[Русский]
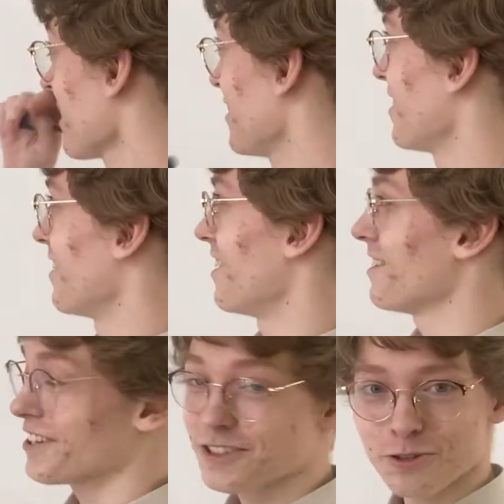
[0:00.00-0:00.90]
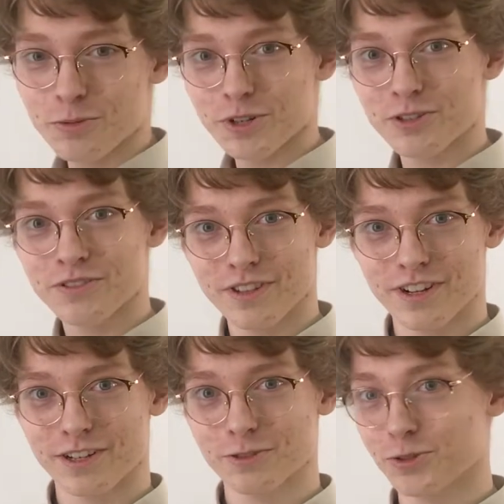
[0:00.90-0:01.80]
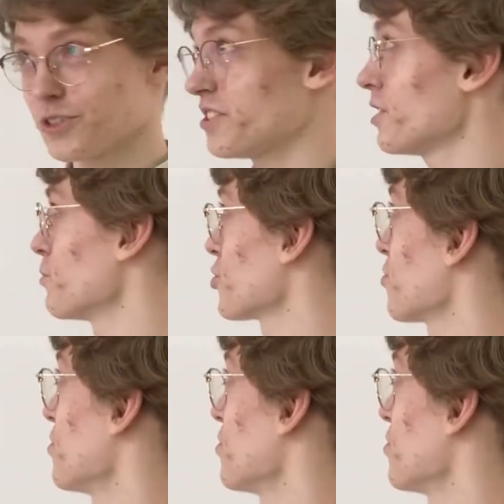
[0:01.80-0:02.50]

а, это номер на ту же тему, что и